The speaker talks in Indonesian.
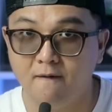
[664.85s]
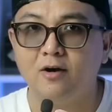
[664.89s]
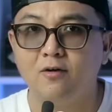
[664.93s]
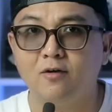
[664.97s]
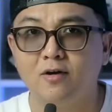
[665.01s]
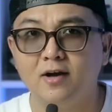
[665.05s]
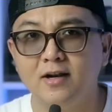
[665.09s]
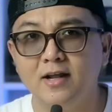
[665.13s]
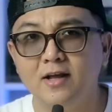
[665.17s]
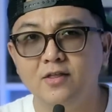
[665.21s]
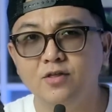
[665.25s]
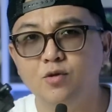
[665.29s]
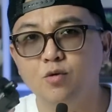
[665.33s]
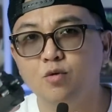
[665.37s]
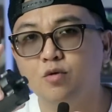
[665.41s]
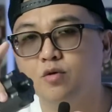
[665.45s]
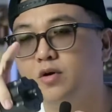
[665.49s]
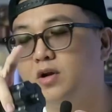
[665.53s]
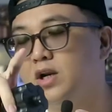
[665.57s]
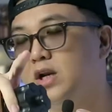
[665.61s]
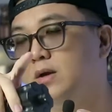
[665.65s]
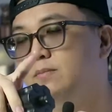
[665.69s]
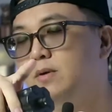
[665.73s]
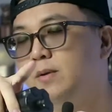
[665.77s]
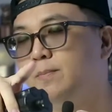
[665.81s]
Kalau kalian tuh
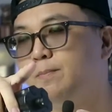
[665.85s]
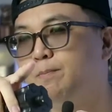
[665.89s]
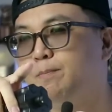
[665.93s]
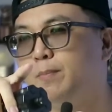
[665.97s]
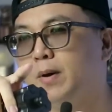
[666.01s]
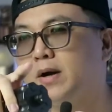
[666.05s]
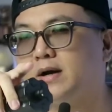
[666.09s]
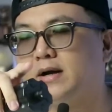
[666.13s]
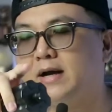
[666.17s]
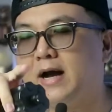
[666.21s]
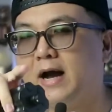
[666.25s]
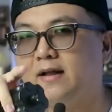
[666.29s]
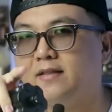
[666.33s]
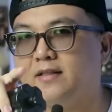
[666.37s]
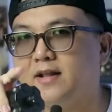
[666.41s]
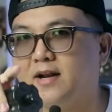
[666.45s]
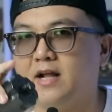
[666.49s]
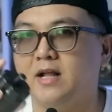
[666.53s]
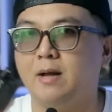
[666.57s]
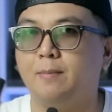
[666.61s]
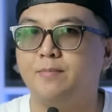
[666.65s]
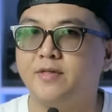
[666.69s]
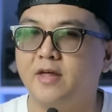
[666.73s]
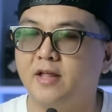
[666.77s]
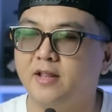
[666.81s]
lebih peka
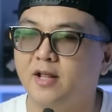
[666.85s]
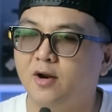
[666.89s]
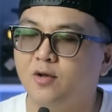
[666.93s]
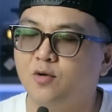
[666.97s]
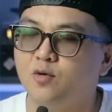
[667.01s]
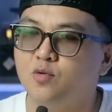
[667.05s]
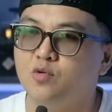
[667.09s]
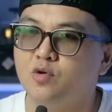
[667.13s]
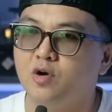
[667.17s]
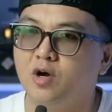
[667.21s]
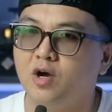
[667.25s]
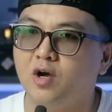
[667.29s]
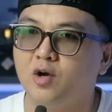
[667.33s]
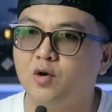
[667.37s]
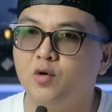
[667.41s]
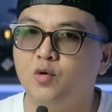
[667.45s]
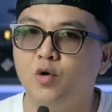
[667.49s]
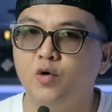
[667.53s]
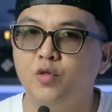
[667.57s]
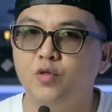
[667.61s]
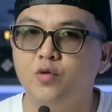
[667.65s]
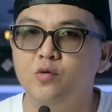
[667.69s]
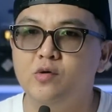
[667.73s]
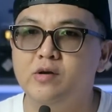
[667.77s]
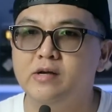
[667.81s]
terhadap channel gue,
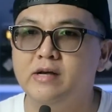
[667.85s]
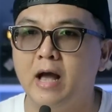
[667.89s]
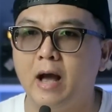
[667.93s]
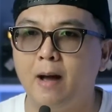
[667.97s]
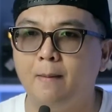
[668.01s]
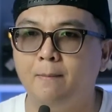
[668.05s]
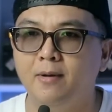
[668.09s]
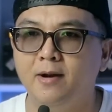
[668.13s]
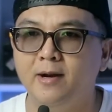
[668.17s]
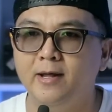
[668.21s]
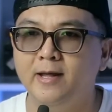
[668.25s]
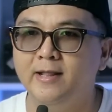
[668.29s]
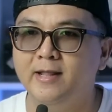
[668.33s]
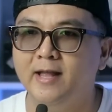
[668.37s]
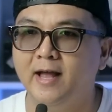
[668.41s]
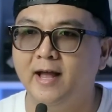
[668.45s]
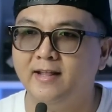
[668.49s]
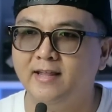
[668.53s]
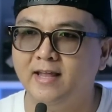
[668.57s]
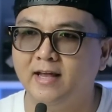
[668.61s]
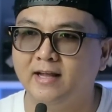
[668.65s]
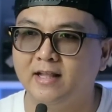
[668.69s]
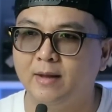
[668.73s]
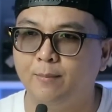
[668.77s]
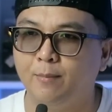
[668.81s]
gue tuh nggak beli dengan
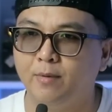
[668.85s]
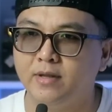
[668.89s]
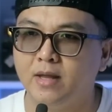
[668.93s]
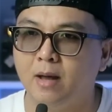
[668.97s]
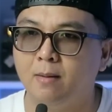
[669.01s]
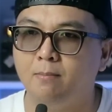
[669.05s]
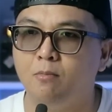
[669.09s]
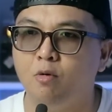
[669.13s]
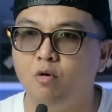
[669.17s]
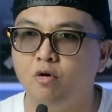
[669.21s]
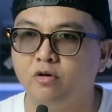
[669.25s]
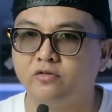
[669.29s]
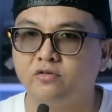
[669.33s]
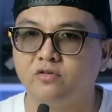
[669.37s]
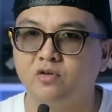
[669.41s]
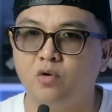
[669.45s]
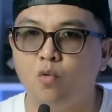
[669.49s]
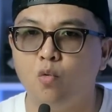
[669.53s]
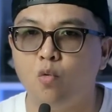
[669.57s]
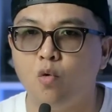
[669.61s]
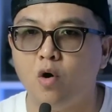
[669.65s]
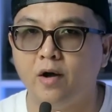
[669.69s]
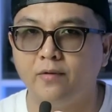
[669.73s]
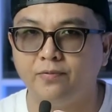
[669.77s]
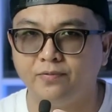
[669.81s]
yang namanya Most
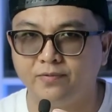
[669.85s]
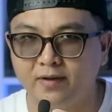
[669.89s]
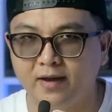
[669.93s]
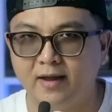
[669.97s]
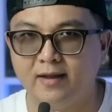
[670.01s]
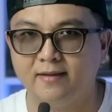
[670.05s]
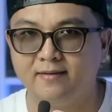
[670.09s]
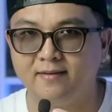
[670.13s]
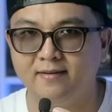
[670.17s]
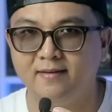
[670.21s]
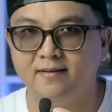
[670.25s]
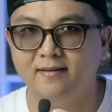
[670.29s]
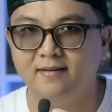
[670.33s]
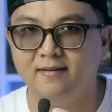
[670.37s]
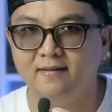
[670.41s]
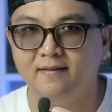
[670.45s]
Wanted,